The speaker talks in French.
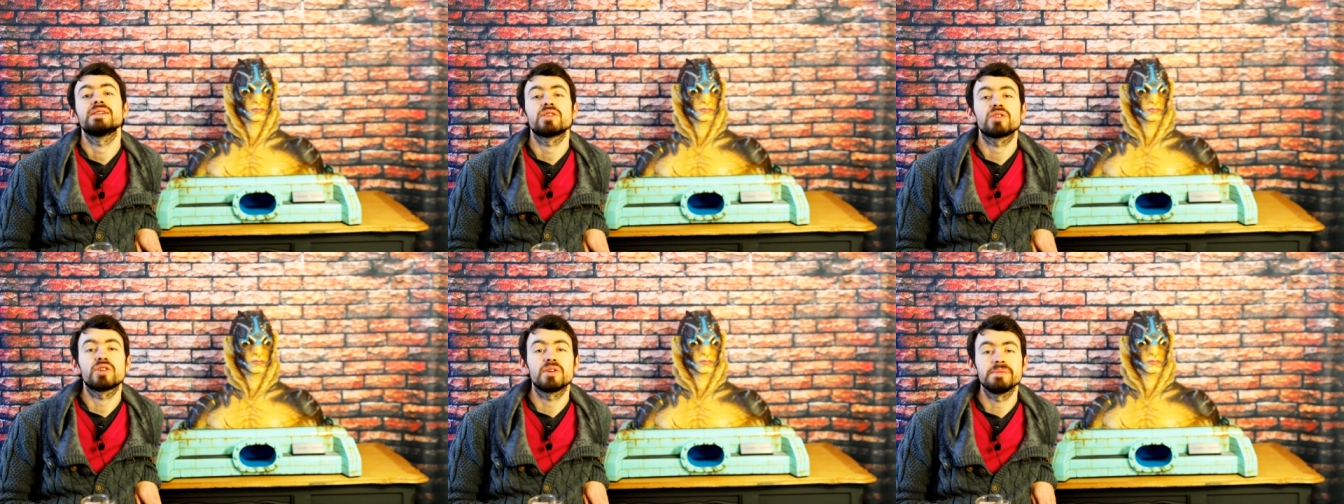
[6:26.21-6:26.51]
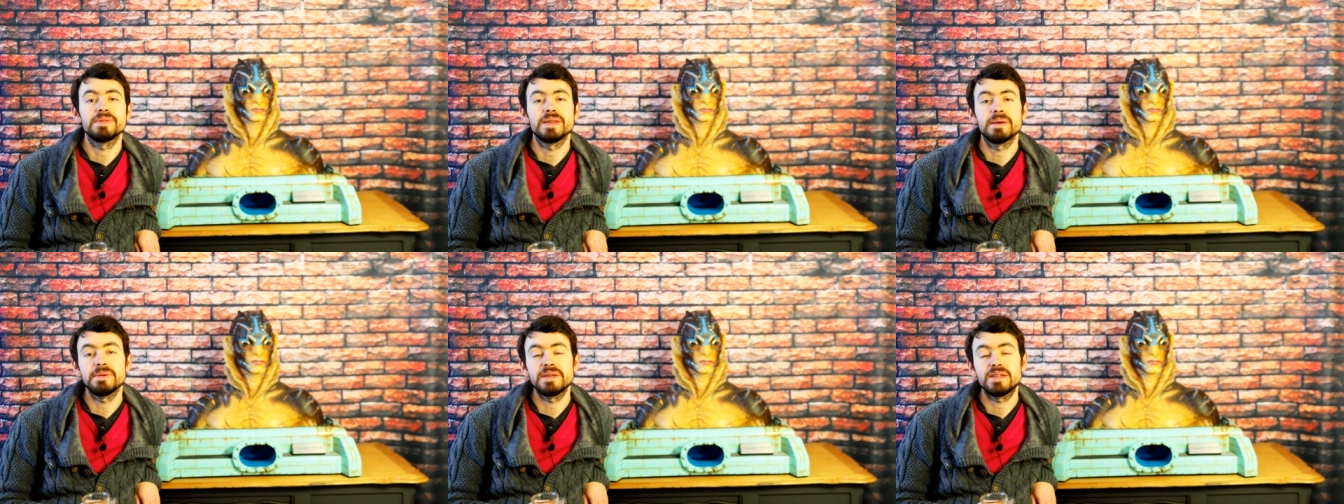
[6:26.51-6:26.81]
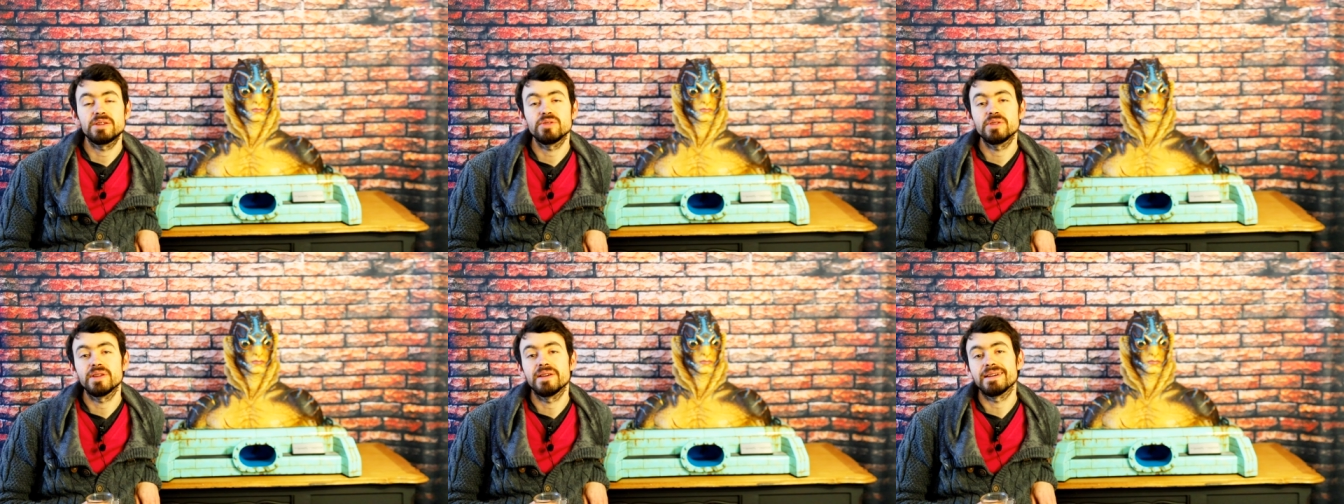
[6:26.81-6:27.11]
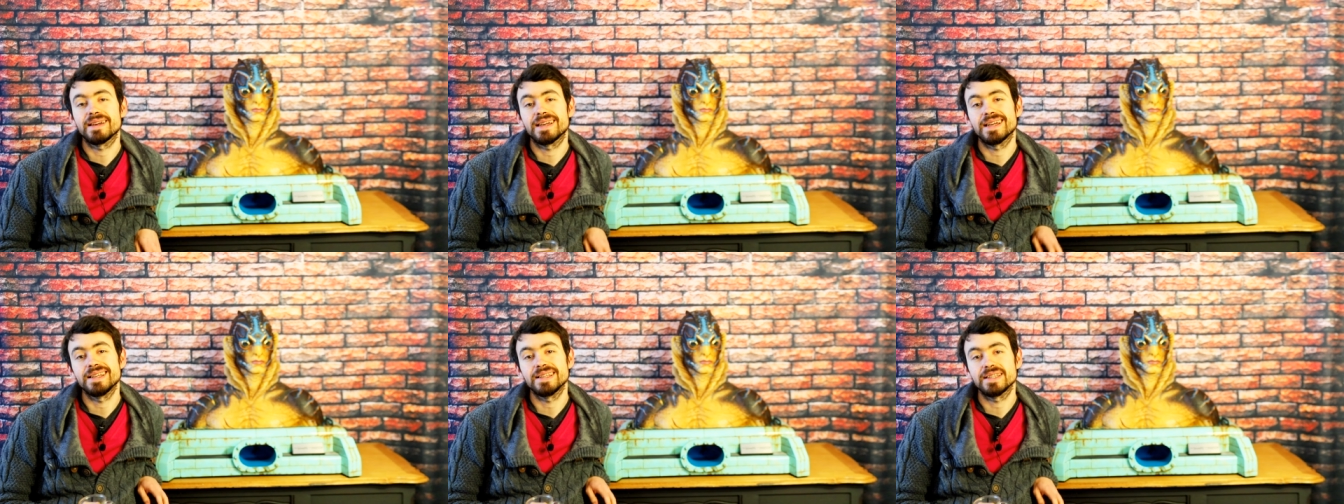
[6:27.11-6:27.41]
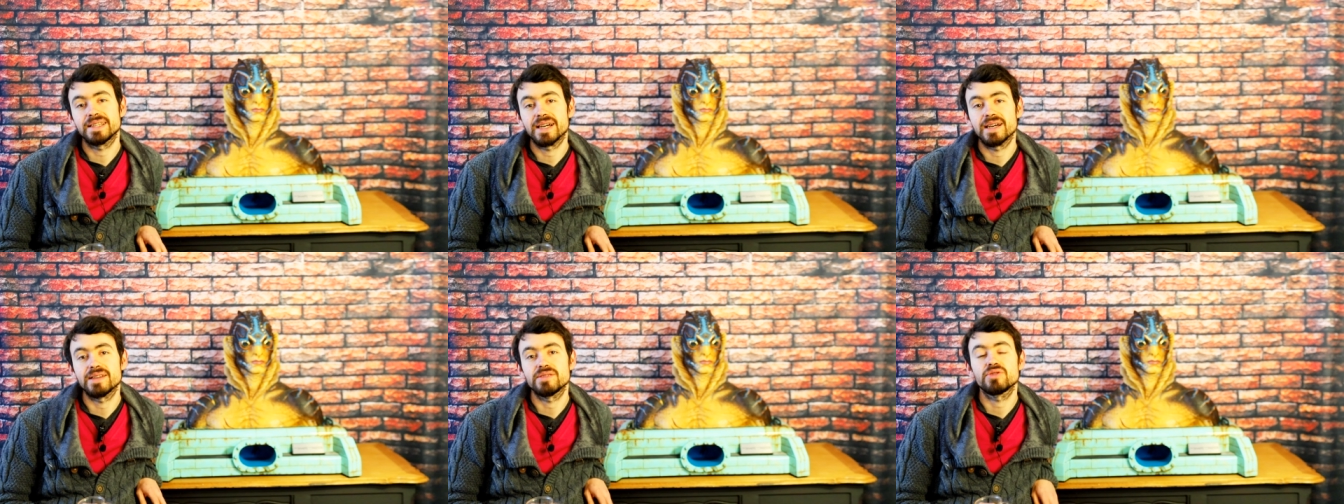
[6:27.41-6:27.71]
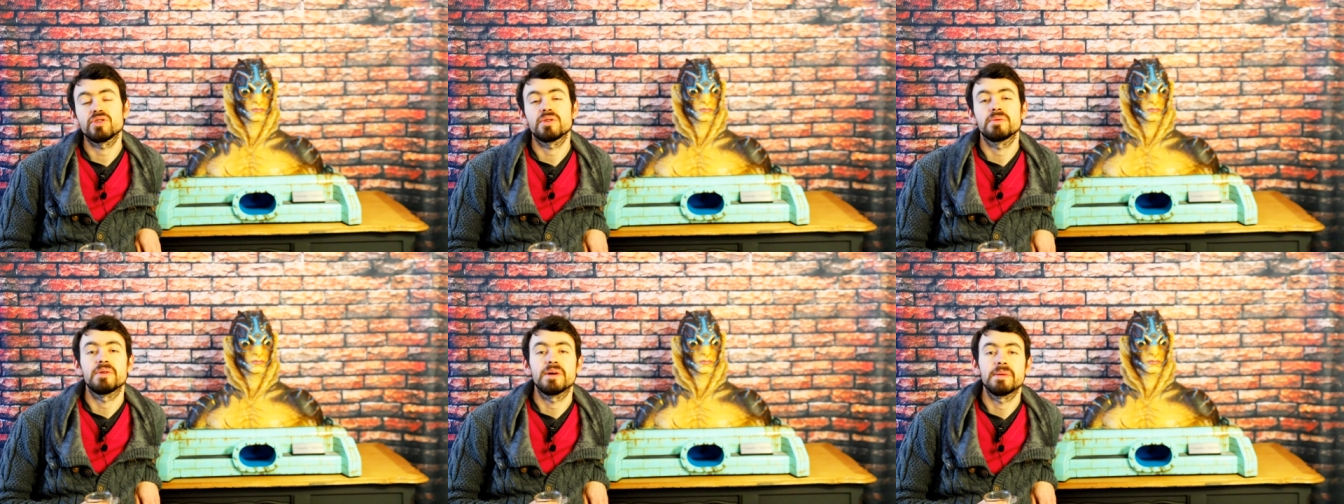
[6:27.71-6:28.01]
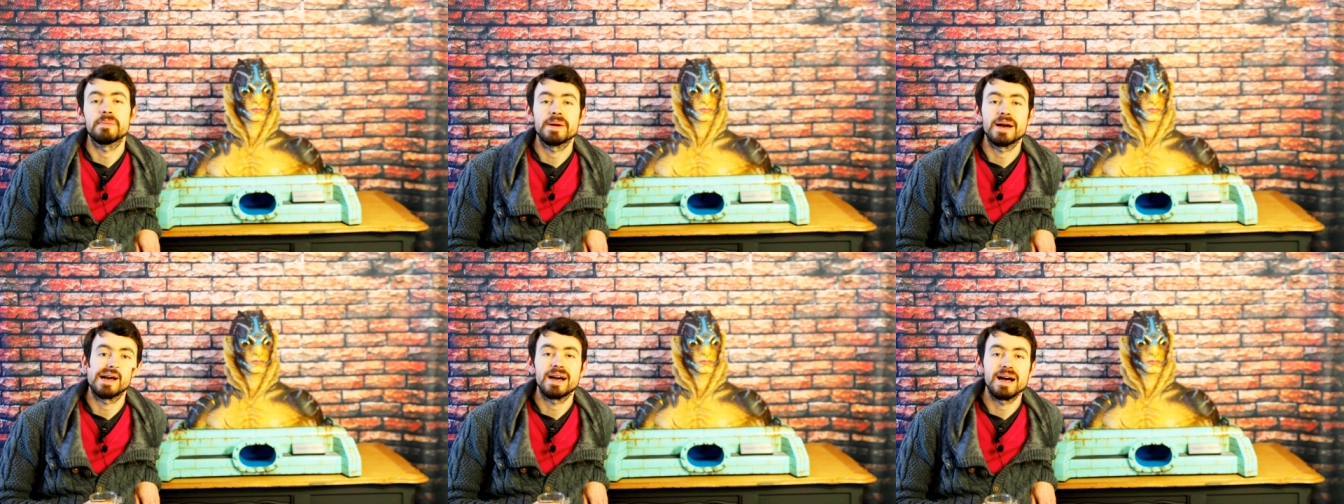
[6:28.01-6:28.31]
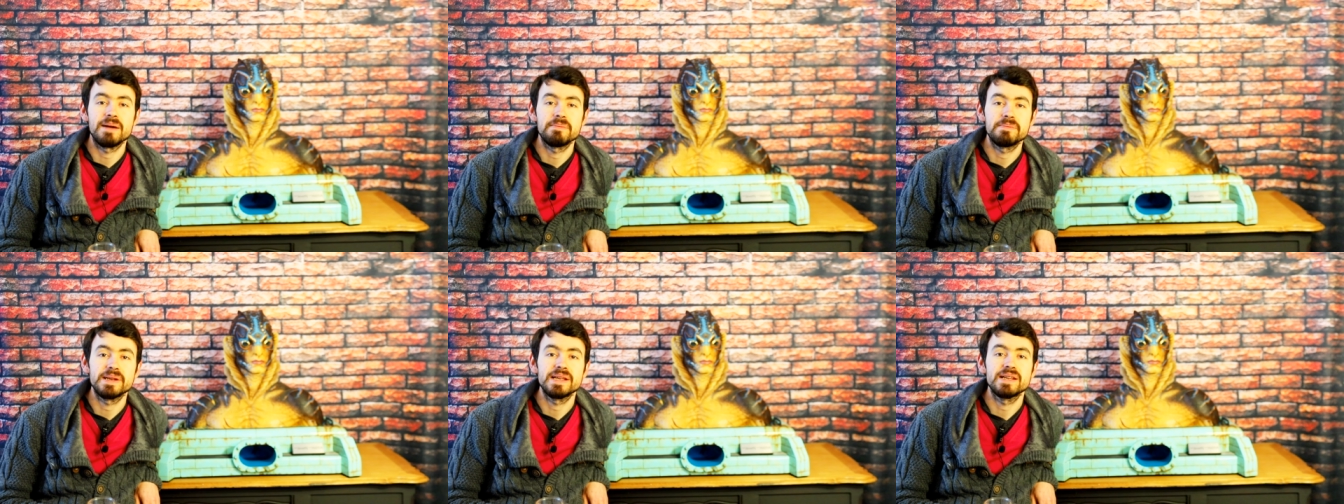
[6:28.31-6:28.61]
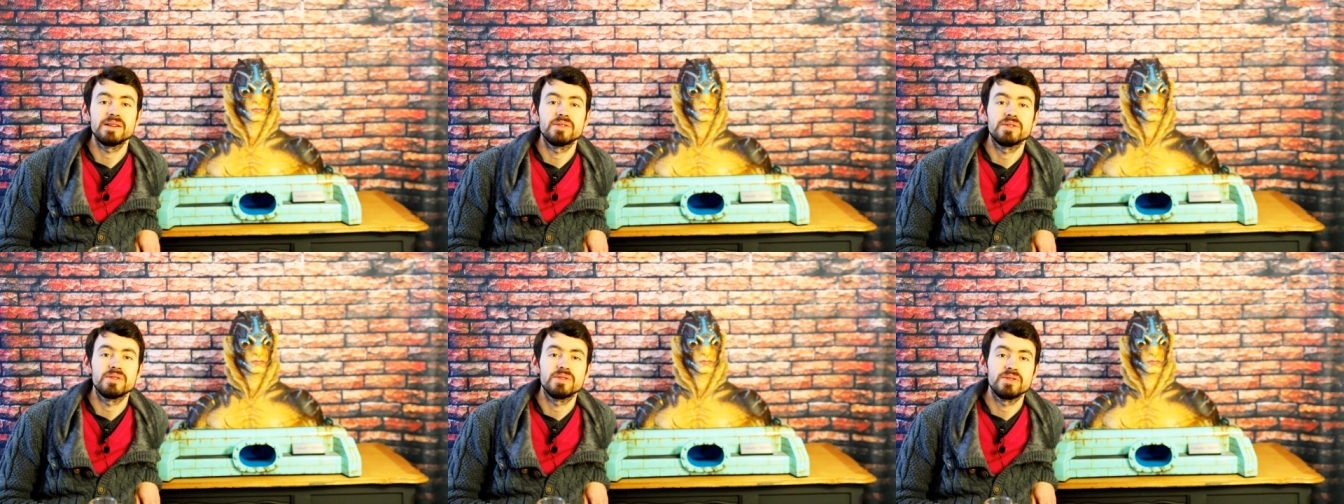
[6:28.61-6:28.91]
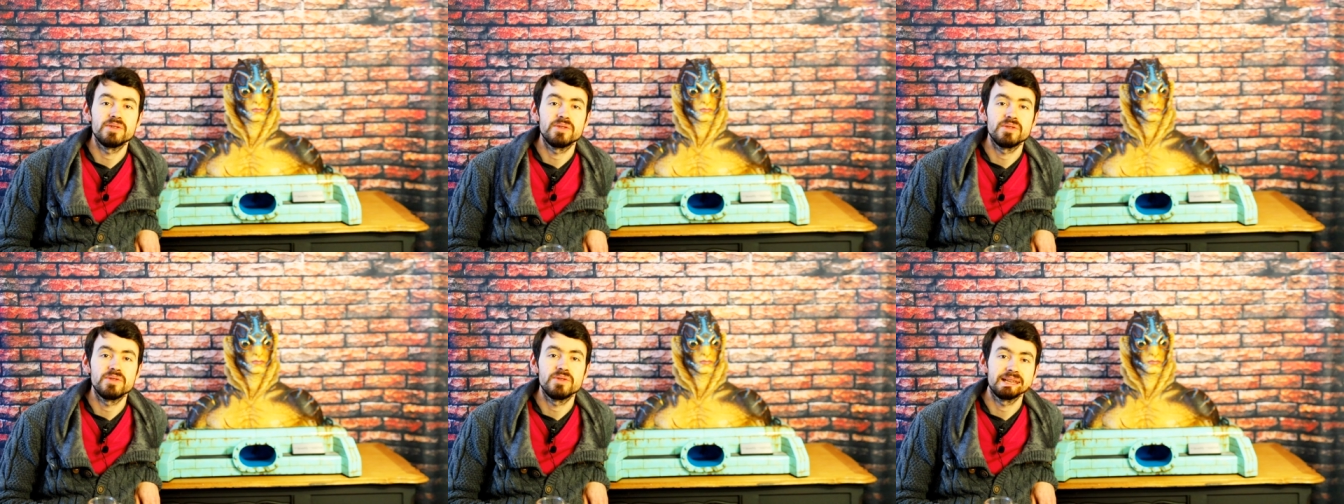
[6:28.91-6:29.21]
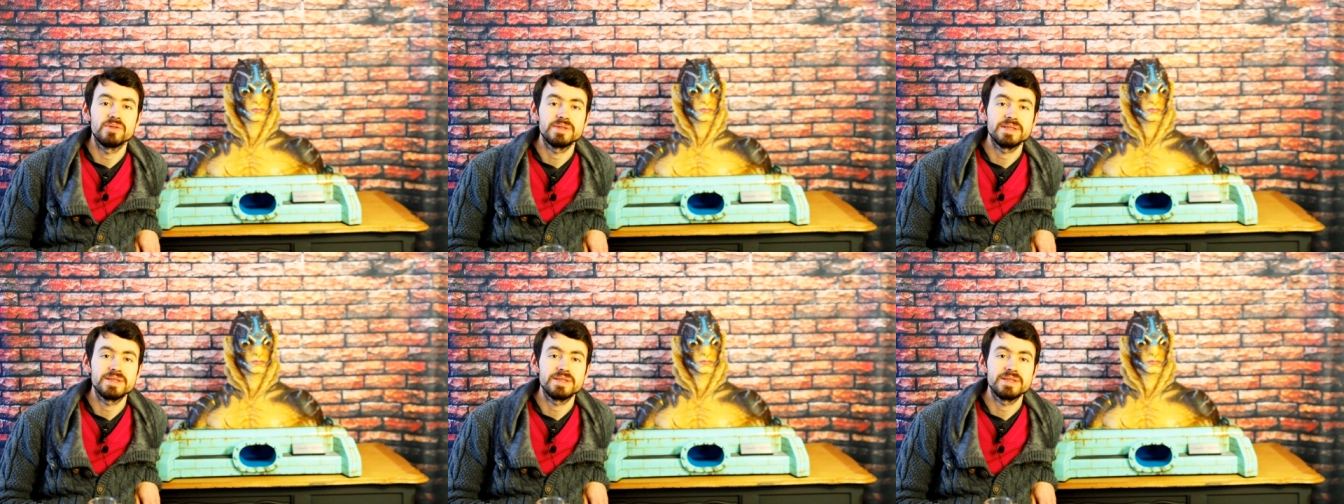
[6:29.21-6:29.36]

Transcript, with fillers: Comme d'habitude avec Elite Creature, bon, on va pas rappeler le,